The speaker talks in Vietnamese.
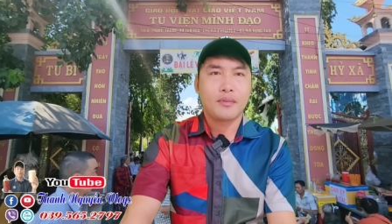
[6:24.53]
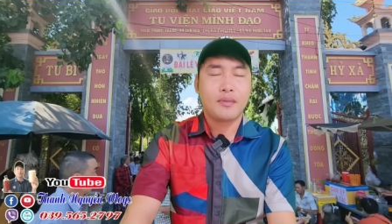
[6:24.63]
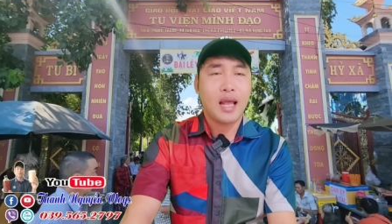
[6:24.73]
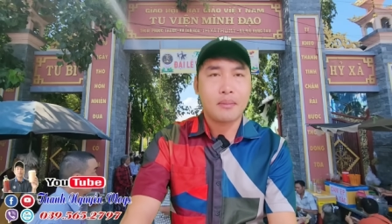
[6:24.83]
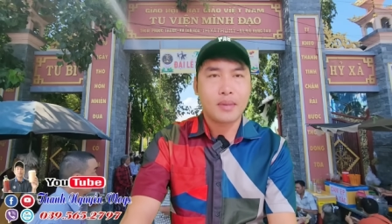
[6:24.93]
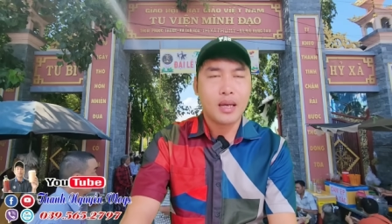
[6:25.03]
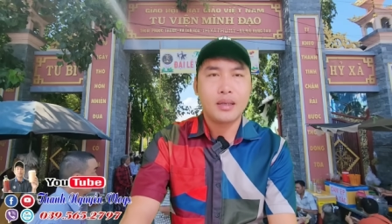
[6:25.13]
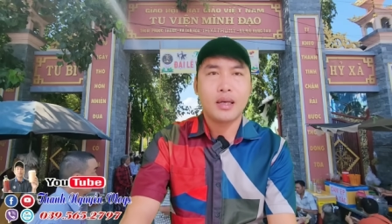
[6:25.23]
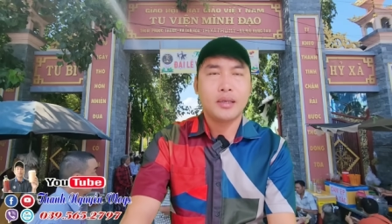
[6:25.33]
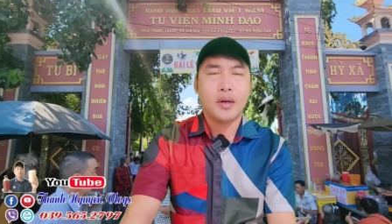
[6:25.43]
làm
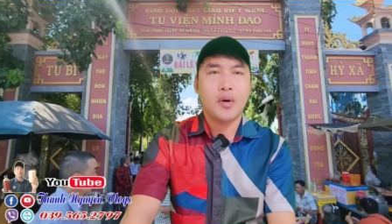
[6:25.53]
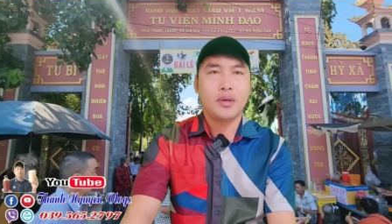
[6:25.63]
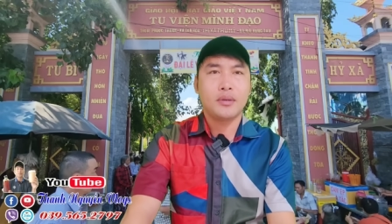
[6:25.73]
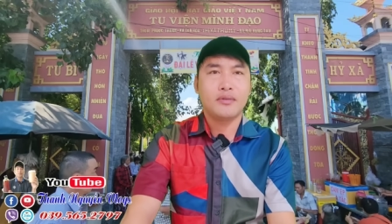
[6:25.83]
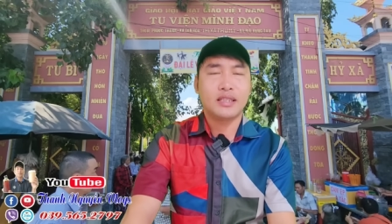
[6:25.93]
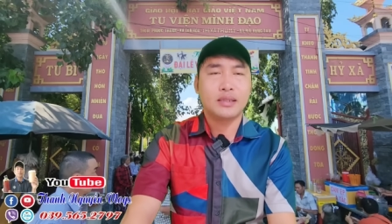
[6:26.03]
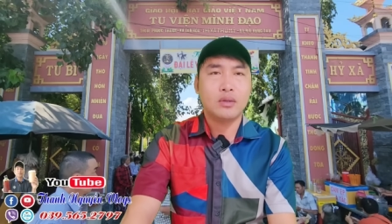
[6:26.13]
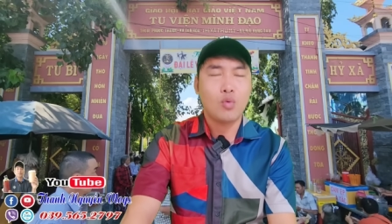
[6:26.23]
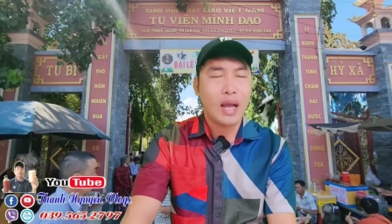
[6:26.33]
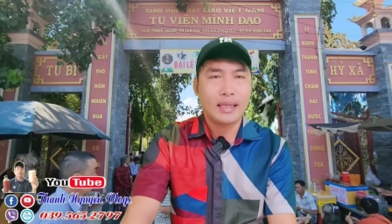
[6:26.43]
đơn gời giáo hội và
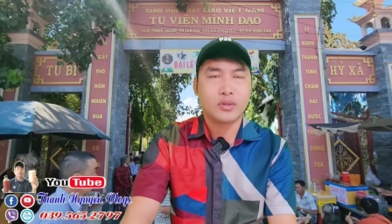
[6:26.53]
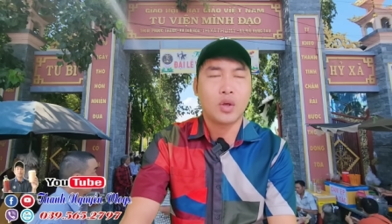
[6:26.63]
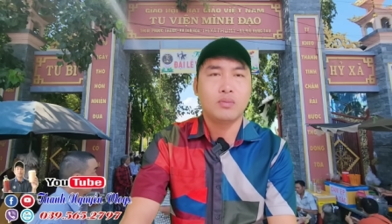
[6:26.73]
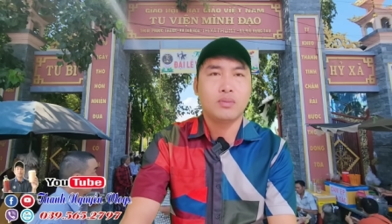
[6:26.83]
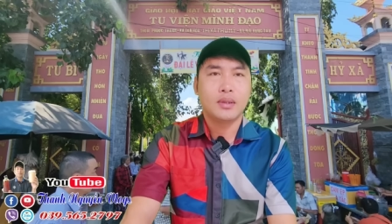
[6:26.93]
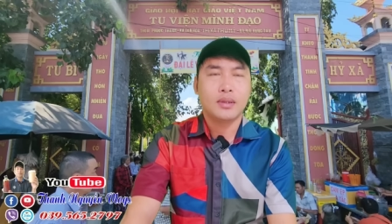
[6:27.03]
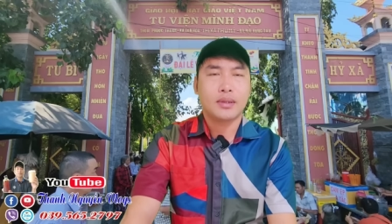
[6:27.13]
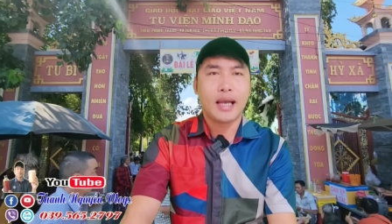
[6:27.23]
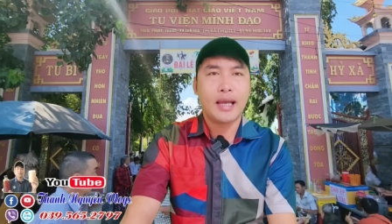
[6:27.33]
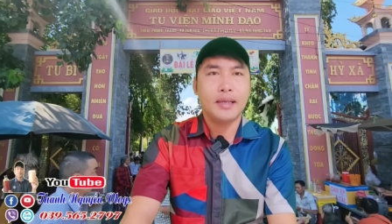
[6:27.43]
xin hoàn tục
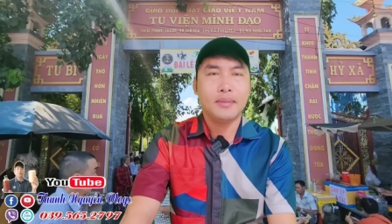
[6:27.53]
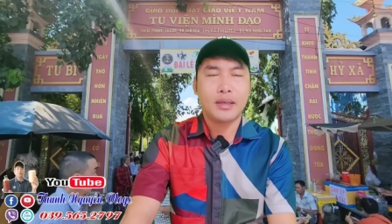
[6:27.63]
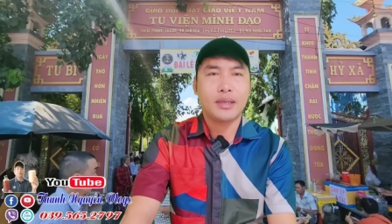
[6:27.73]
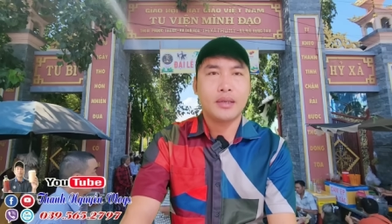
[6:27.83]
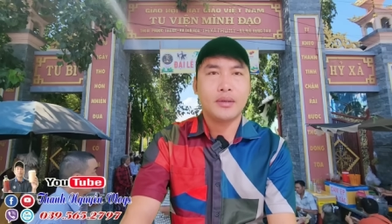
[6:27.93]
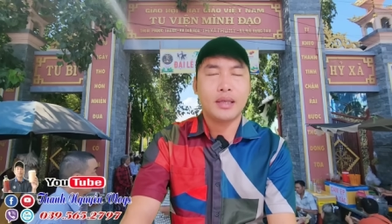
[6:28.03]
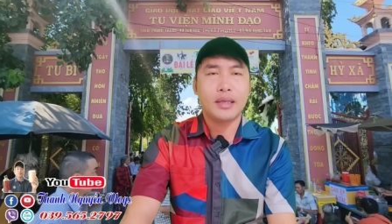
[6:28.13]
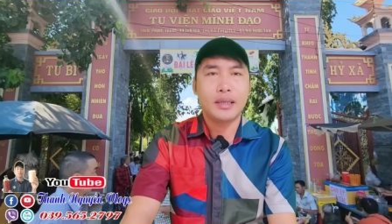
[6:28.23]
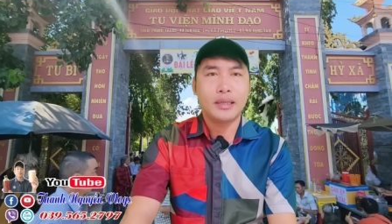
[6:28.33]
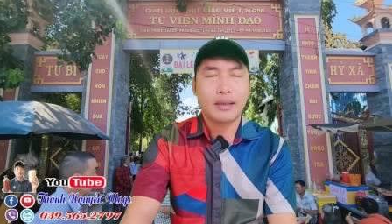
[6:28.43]
để mà có thể nói là
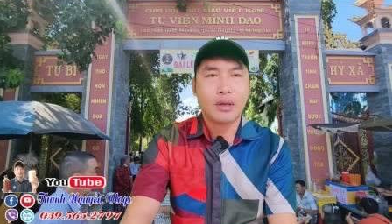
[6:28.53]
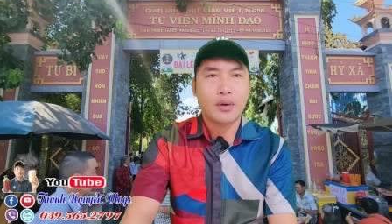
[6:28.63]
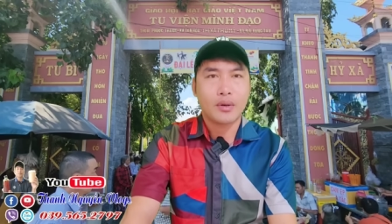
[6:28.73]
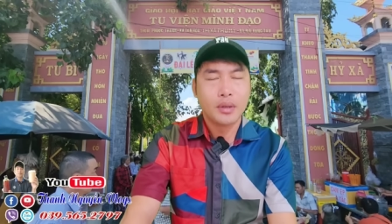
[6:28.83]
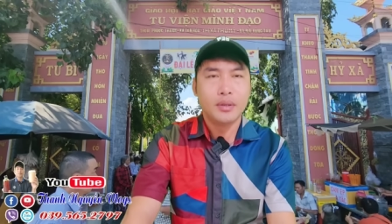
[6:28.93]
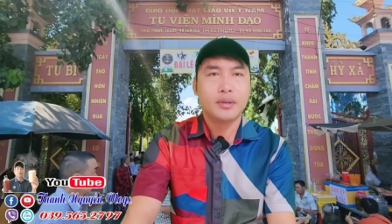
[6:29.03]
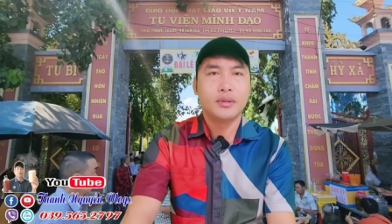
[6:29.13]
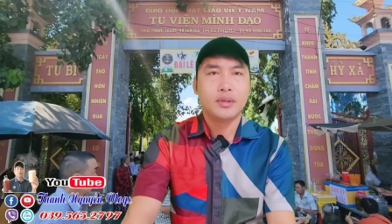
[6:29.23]
đi theo cái con đường